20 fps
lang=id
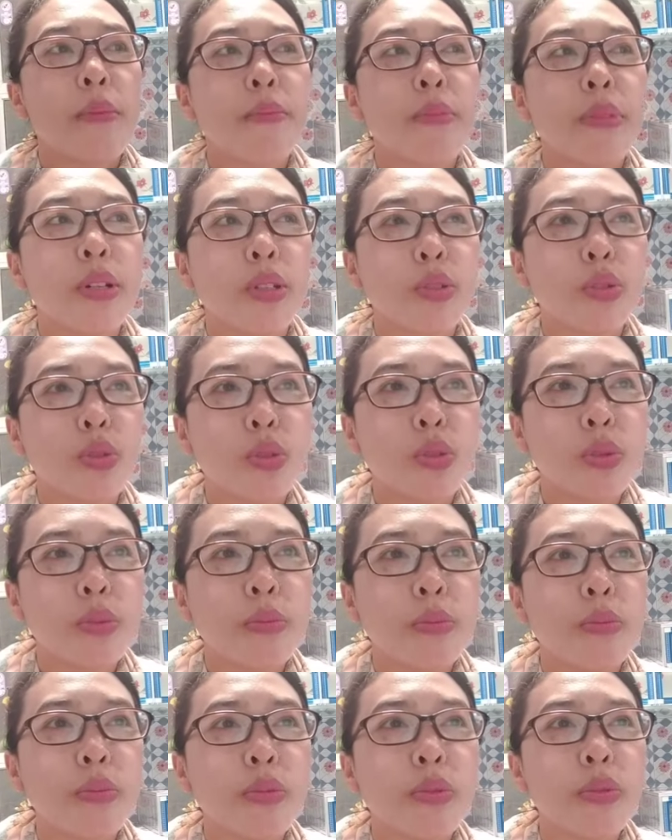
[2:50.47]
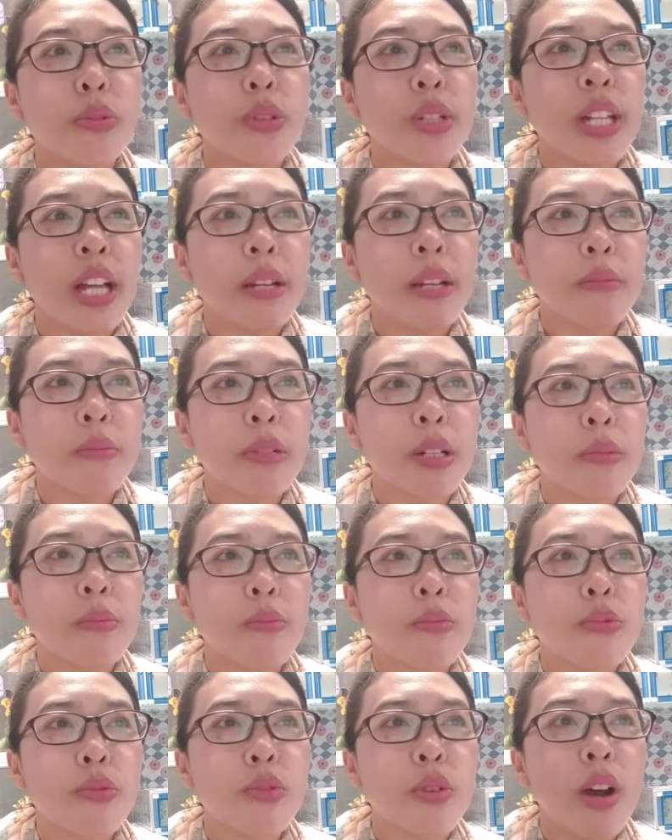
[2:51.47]
Bertumbuh dan
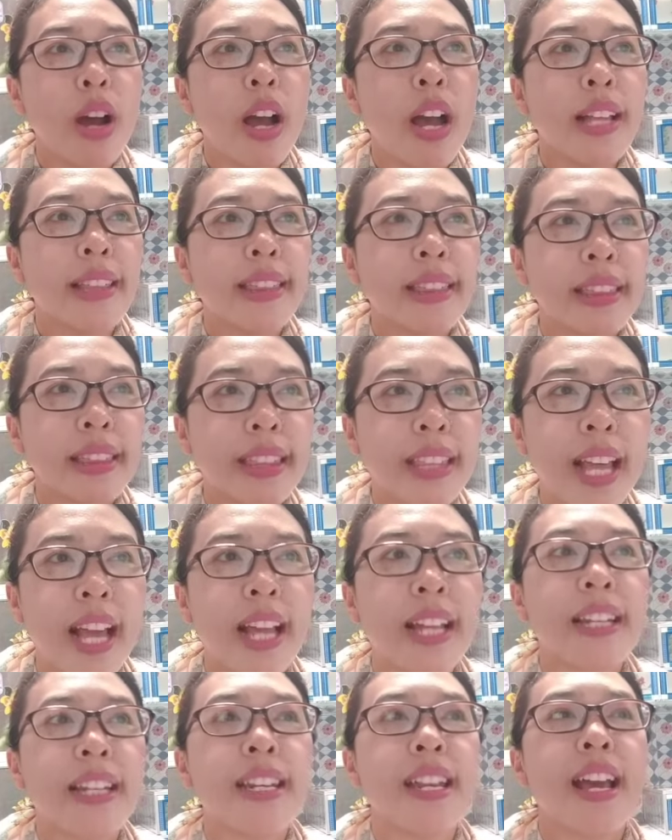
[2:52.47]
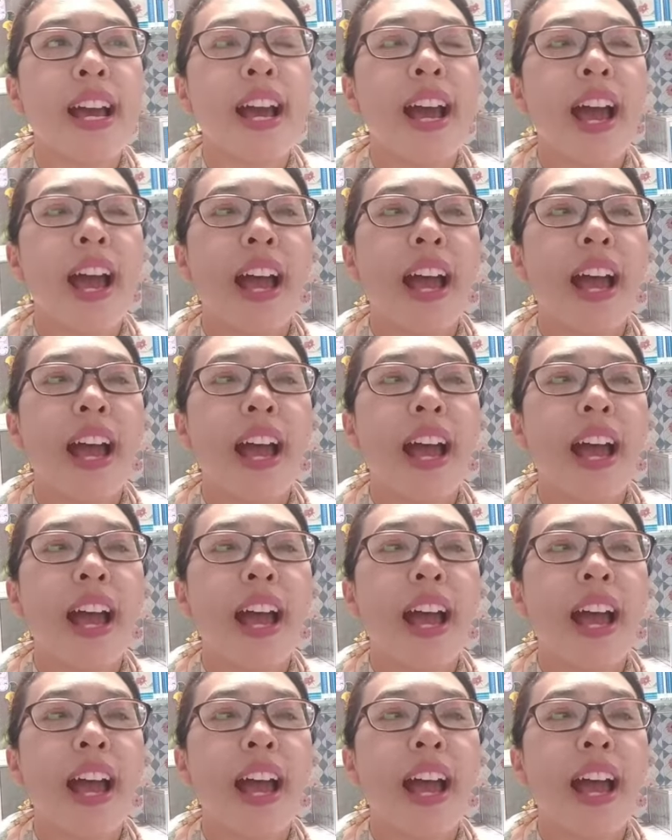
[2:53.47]
berbuah tanda